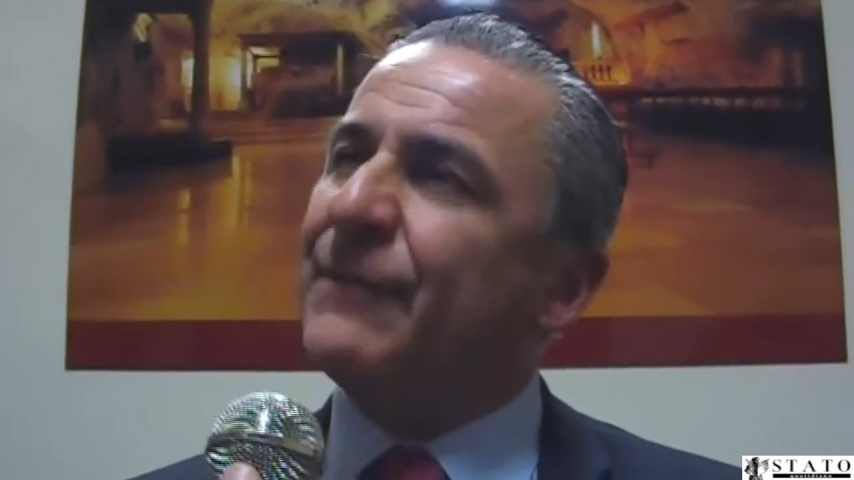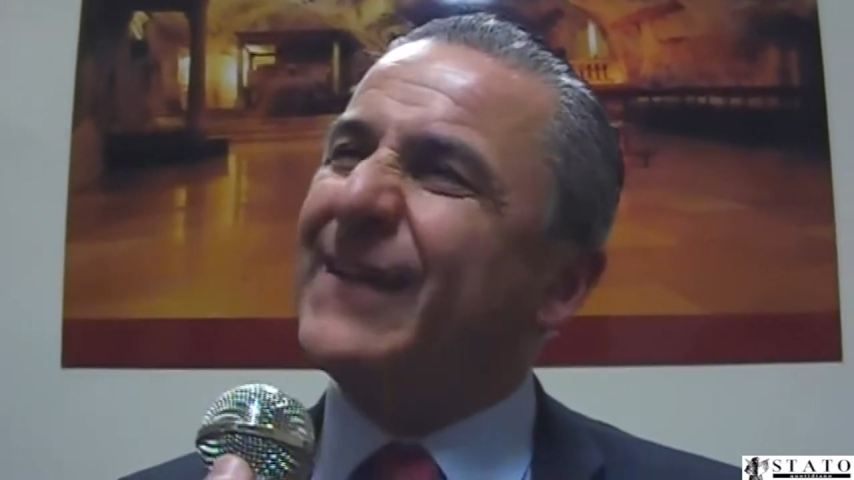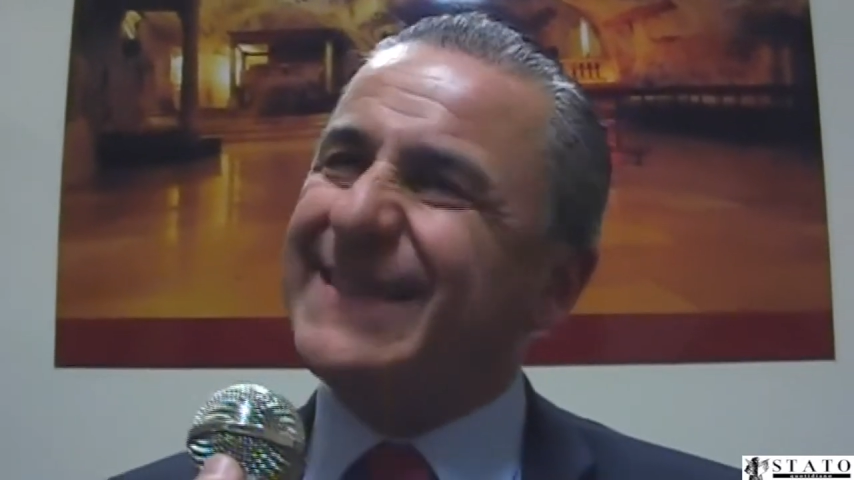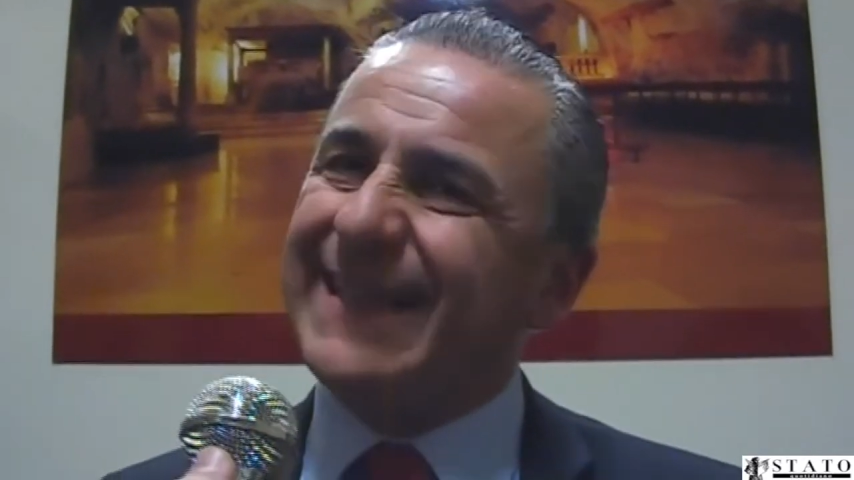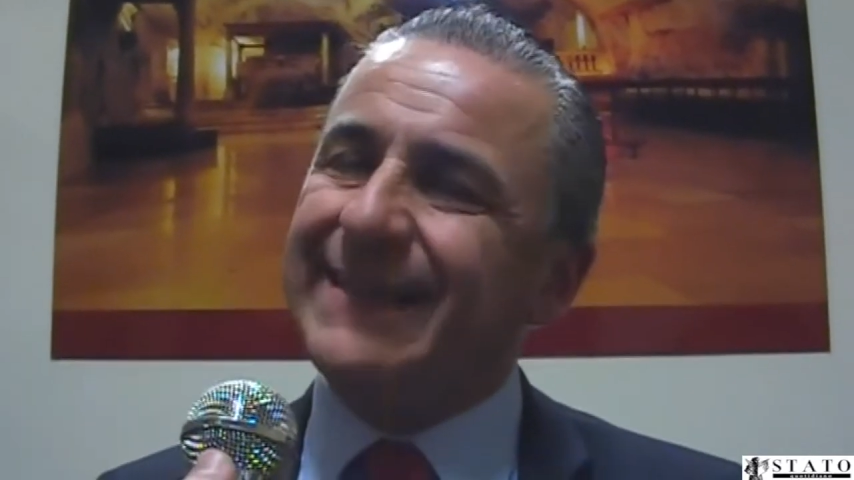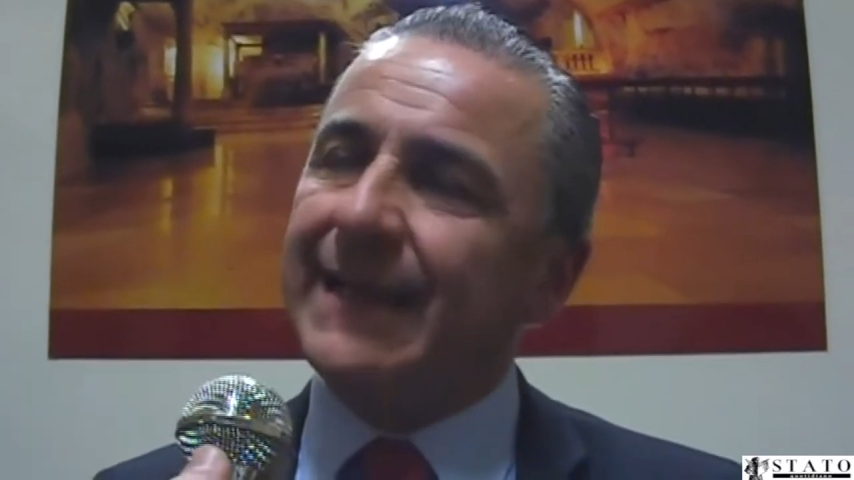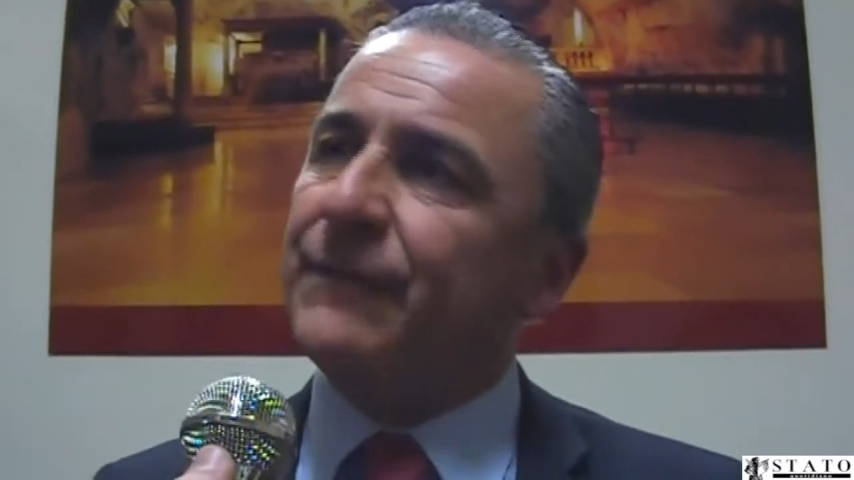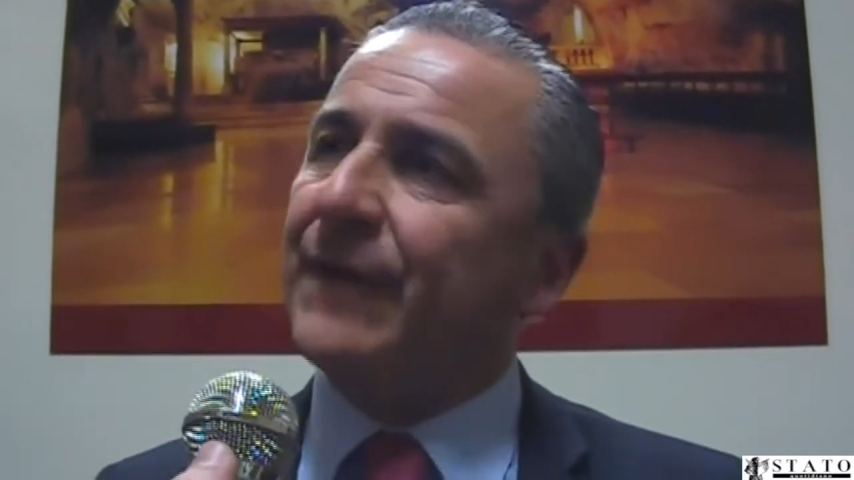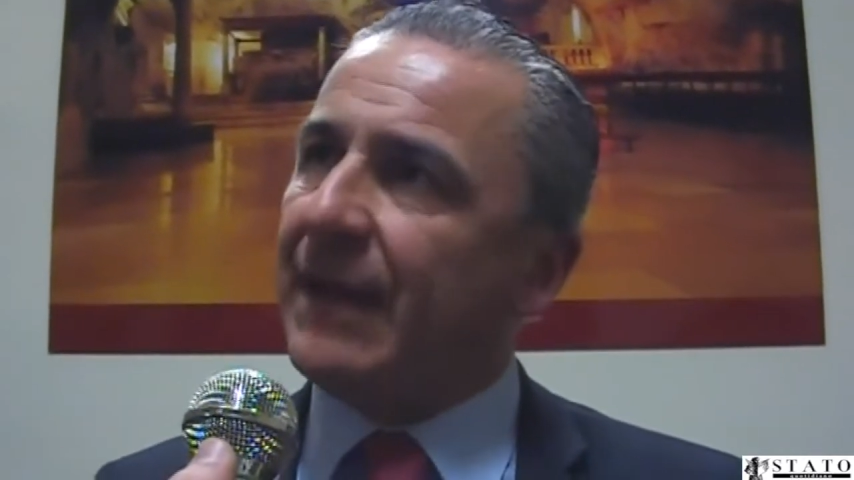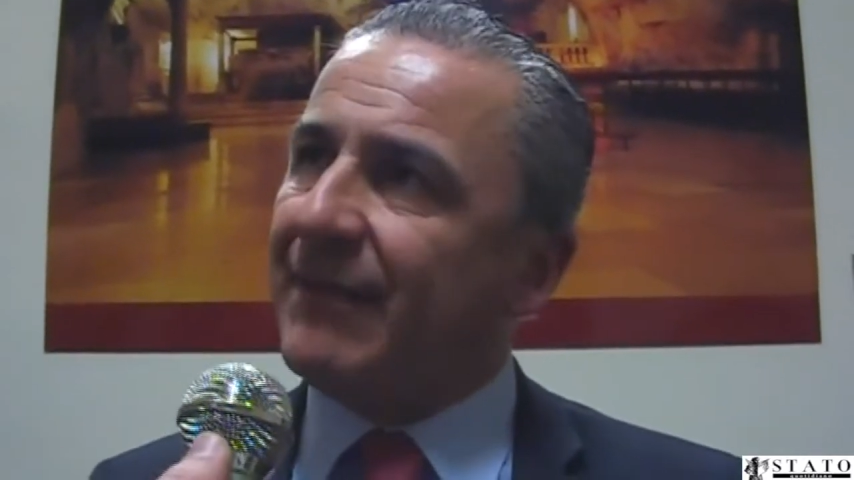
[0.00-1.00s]
di far sentire,
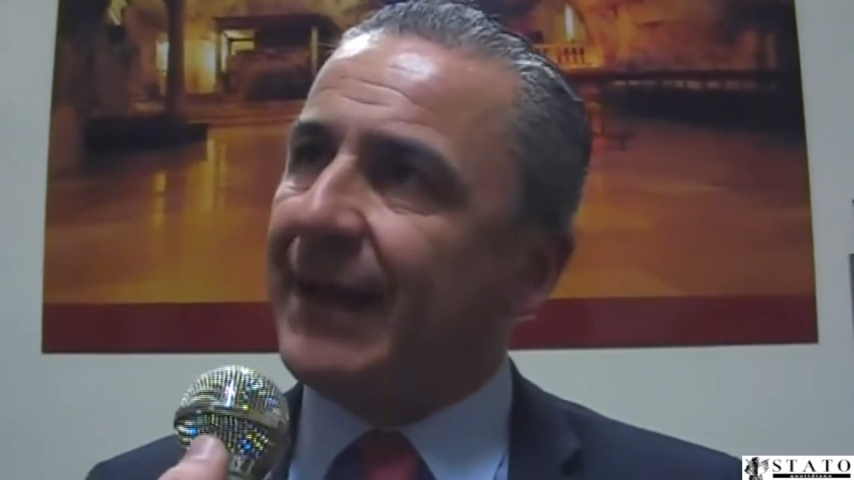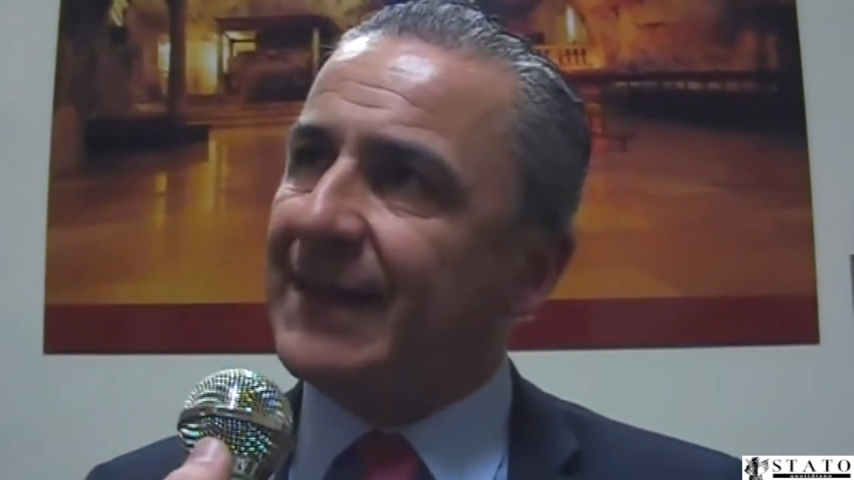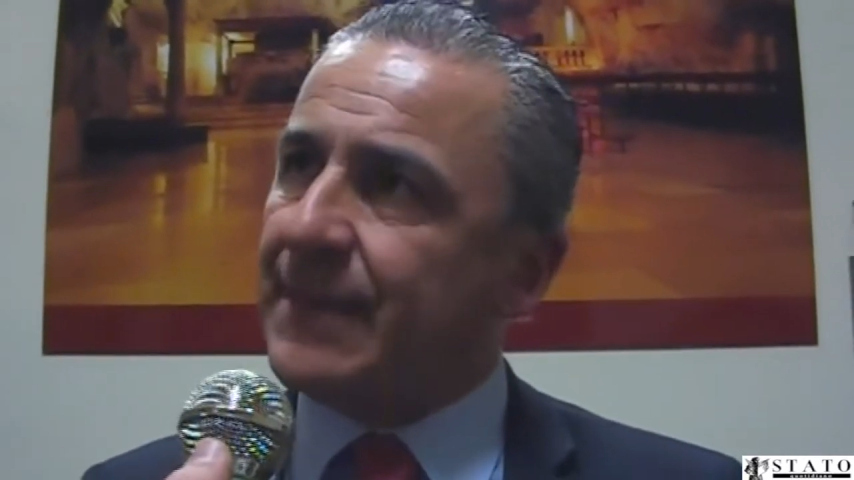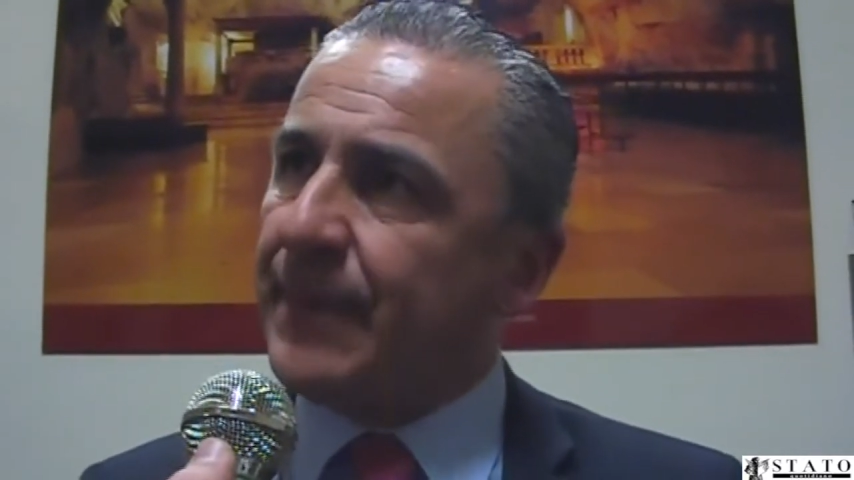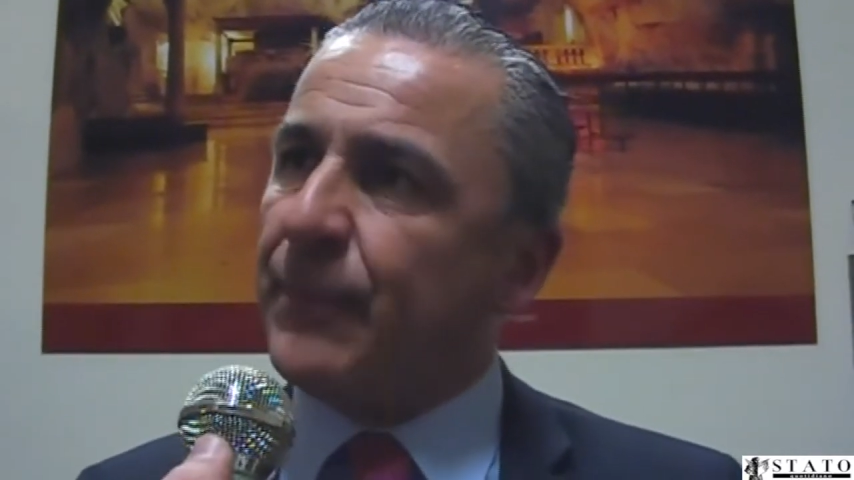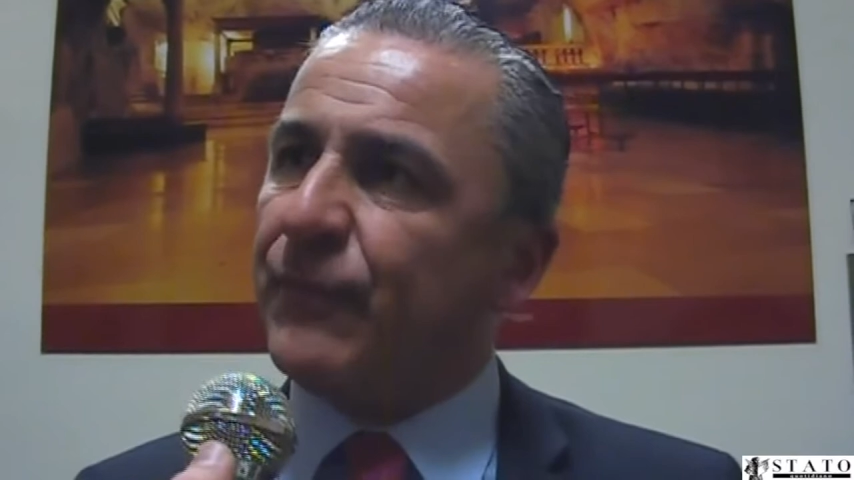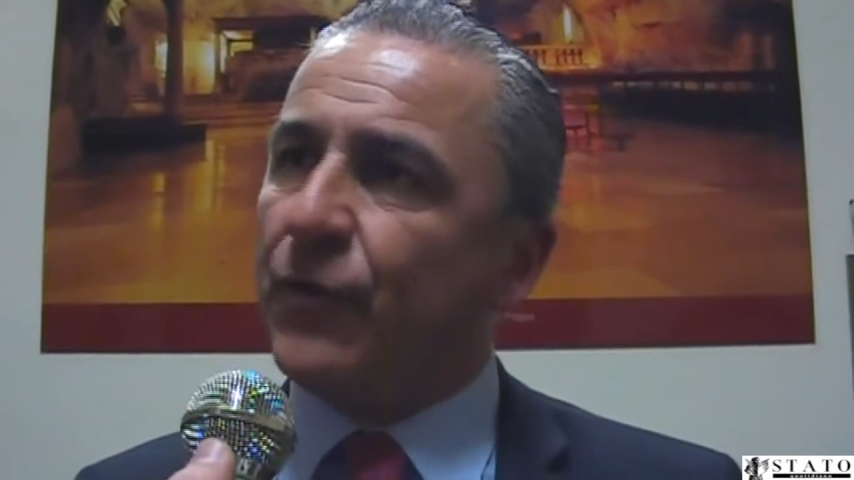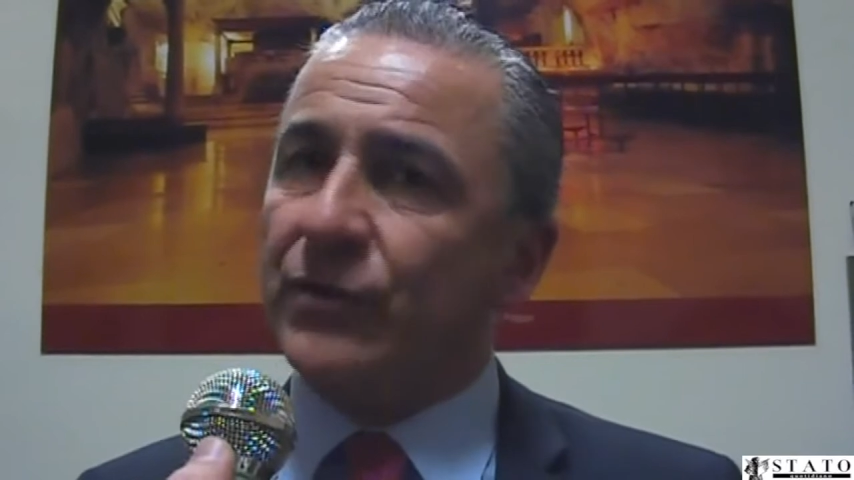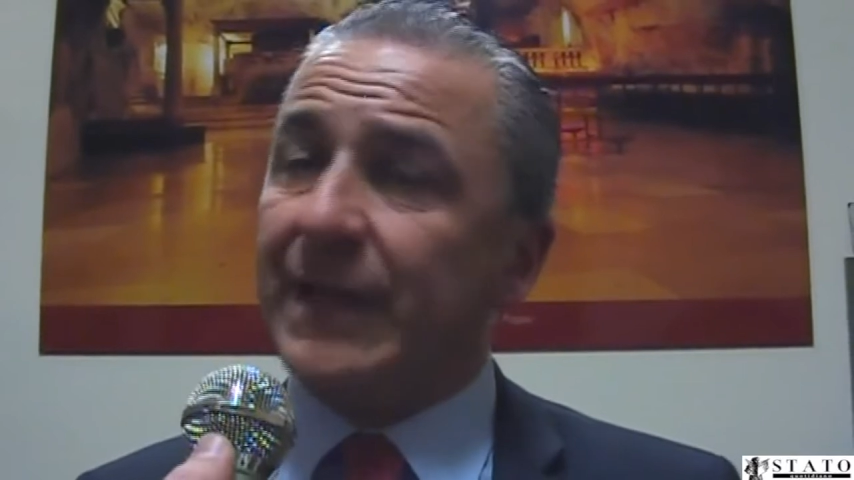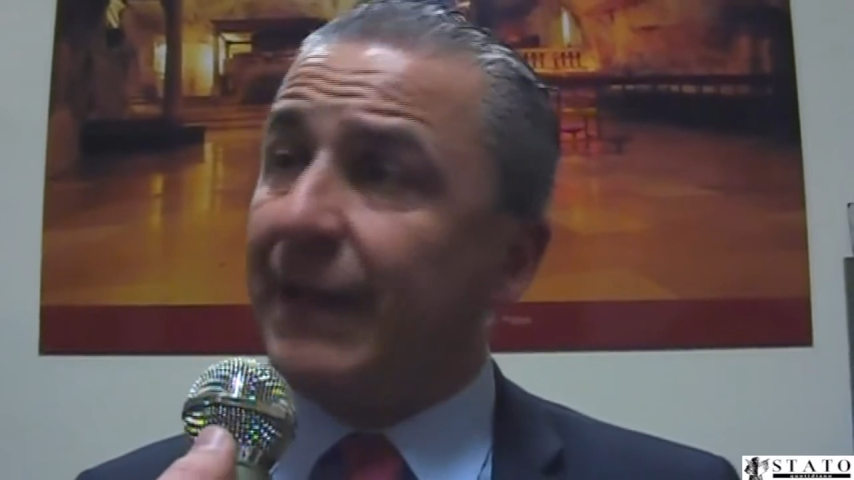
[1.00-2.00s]
di far levare sempre più forte